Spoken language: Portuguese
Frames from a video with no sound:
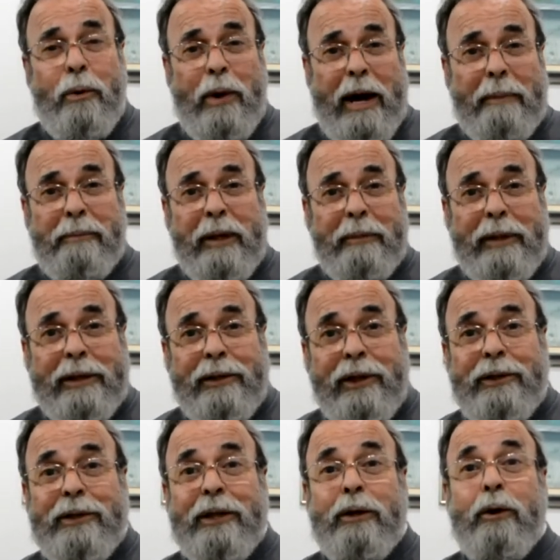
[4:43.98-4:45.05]
A Bíblia
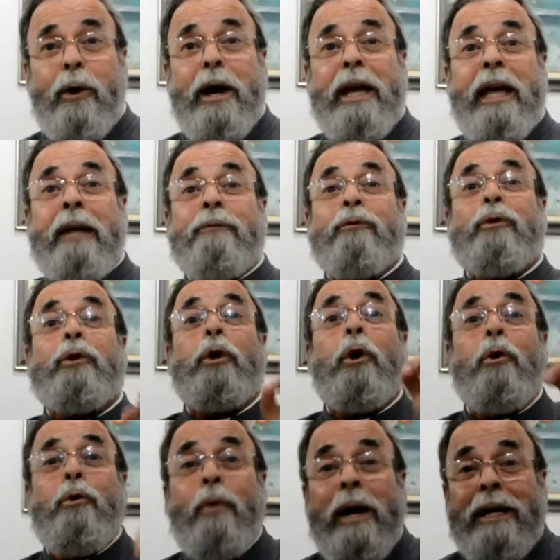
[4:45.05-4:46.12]
diz:
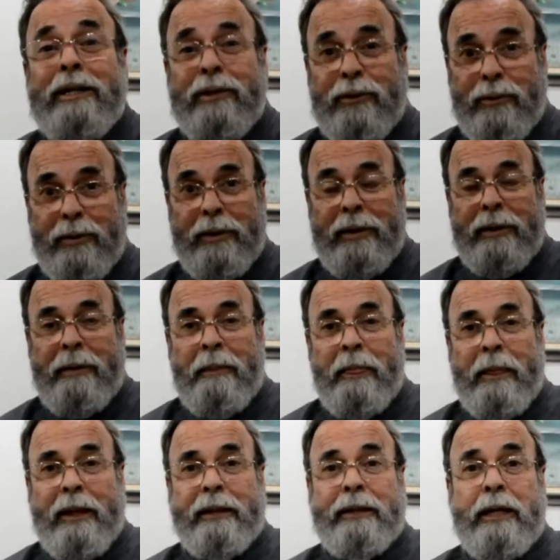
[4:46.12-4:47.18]
entrou o anjo.
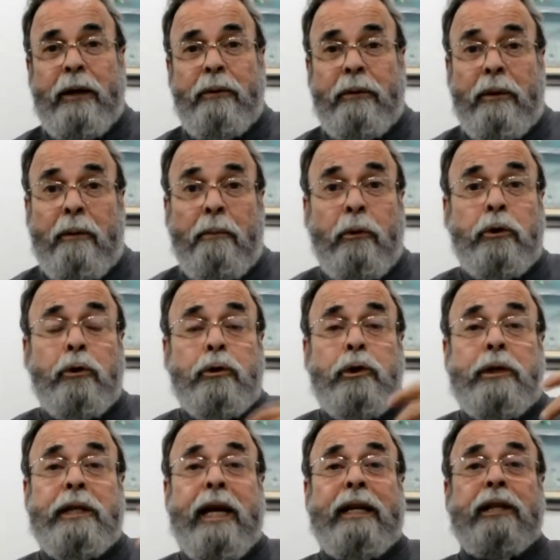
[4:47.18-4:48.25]
Então, muitos
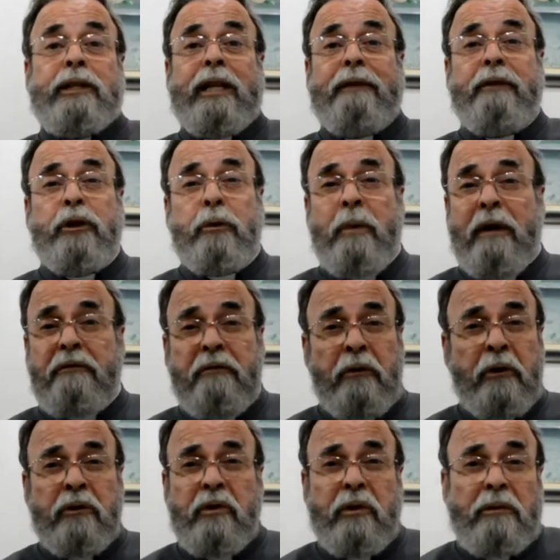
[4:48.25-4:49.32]
dizem que ela estava numa
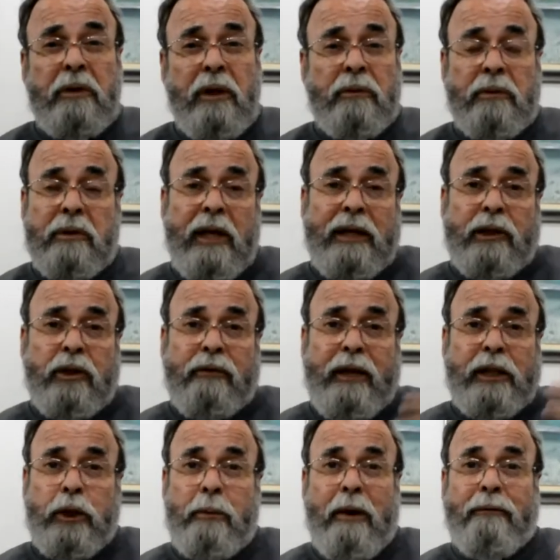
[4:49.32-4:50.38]
fonte. Não, se ela
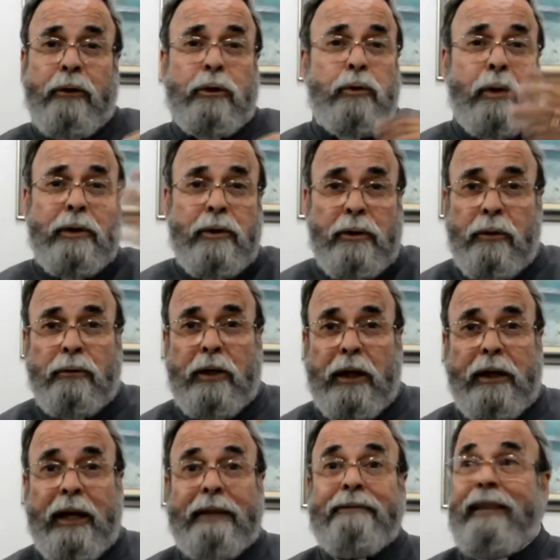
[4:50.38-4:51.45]
estivesse numa fonte, o anjo não
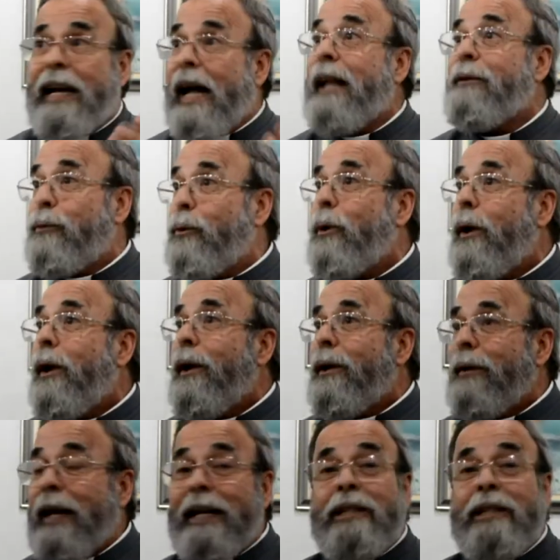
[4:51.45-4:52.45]
teria entrado. Né?